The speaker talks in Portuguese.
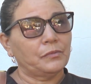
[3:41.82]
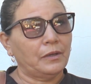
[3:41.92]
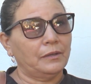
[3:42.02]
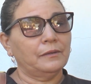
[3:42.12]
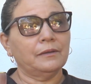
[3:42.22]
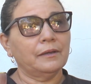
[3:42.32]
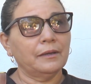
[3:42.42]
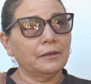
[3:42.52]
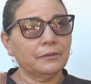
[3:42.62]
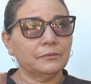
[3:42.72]
Aí
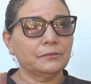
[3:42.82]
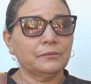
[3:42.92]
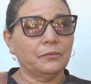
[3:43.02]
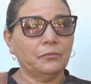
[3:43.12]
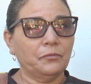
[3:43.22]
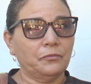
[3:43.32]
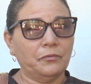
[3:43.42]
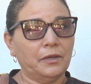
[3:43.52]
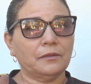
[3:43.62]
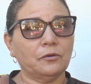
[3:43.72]
é
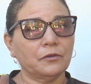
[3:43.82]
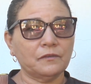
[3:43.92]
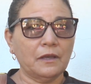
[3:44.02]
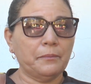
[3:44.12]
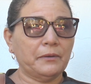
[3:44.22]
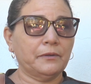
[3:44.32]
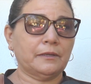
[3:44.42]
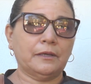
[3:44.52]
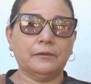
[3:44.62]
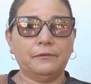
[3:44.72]
ver, torcer para ver
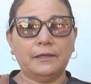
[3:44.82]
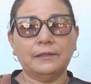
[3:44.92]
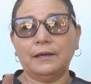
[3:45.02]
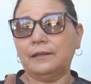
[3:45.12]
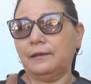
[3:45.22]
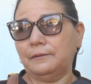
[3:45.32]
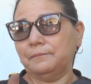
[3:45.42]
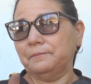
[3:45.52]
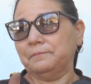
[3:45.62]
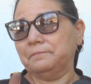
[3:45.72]
o que, é que vai dar, né?
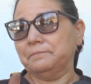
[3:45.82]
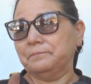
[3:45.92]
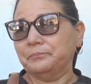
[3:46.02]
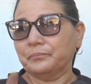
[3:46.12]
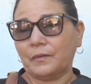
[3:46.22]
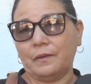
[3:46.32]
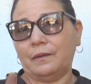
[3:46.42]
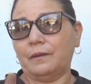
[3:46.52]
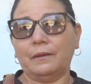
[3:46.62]
porque...